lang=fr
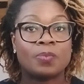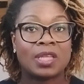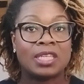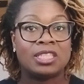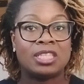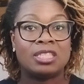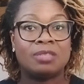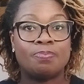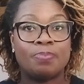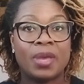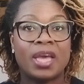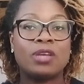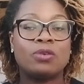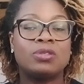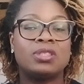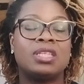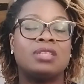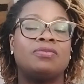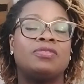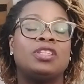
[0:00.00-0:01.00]
J'espère que
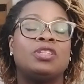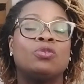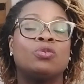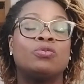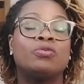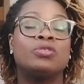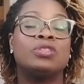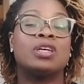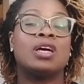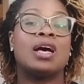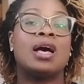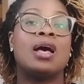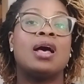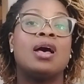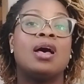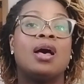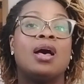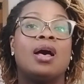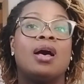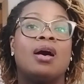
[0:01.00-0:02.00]
cette vidéo vous a,
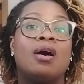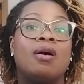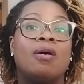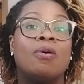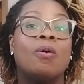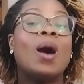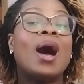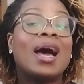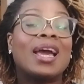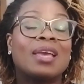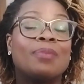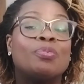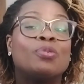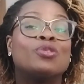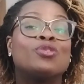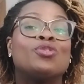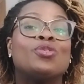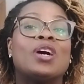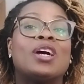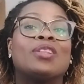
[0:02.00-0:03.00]
euh, aura
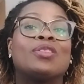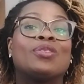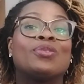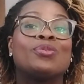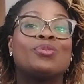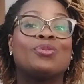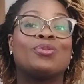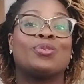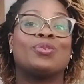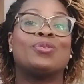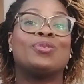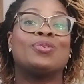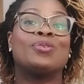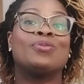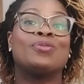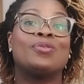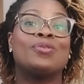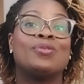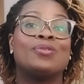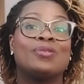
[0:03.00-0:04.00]
répondu à toutes euh,
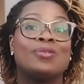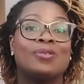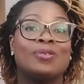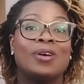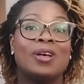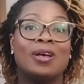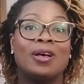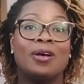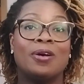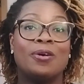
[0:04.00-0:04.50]
vos